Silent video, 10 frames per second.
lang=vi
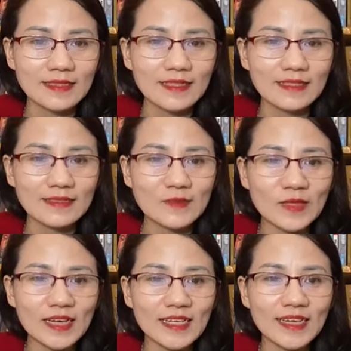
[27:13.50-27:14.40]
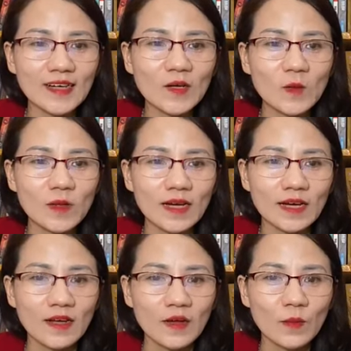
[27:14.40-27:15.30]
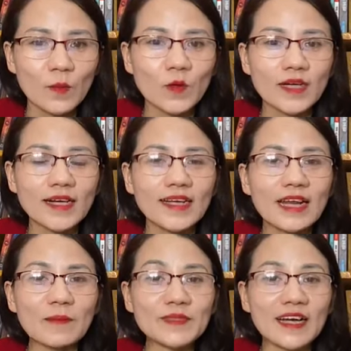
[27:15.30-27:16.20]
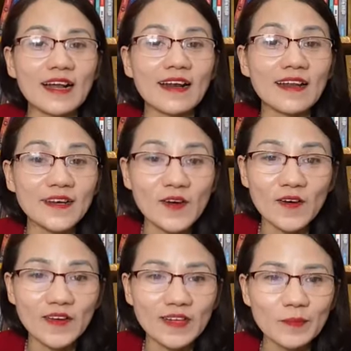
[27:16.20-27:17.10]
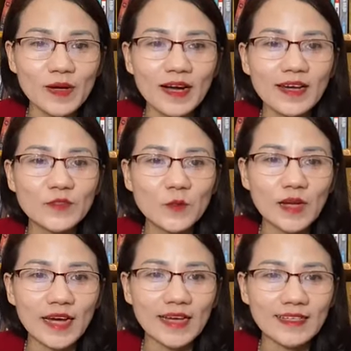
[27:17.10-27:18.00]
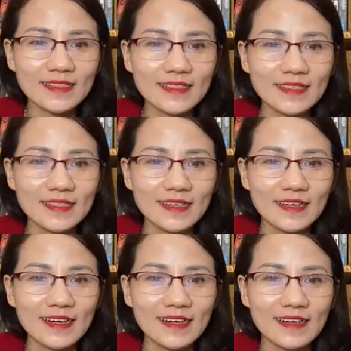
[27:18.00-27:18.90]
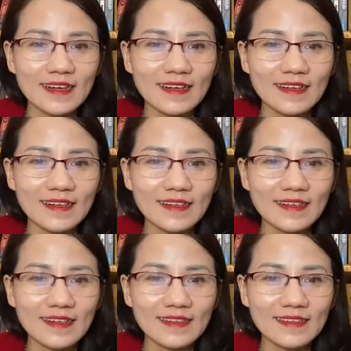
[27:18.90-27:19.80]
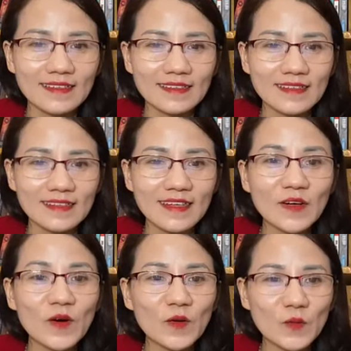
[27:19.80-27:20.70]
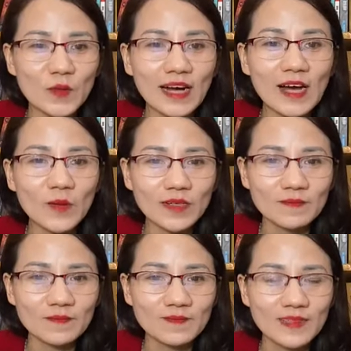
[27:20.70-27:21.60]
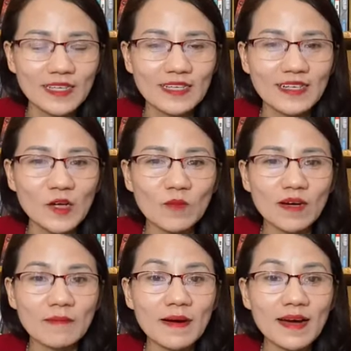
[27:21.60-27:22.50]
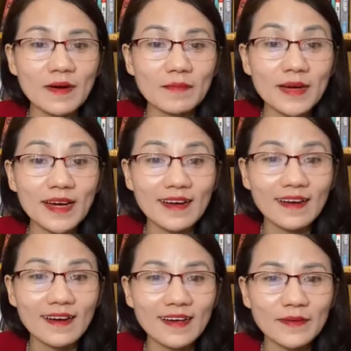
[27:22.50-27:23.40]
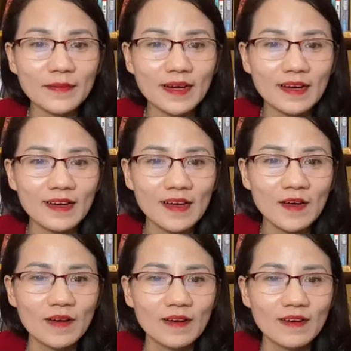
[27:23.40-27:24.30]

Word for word: chứ chúng ta hay nghe câu là một cây làm chẳng lên non ba cây chụp lại à, lên hòn núi cao ấy nhưng nếu mà ba ba cái cây mà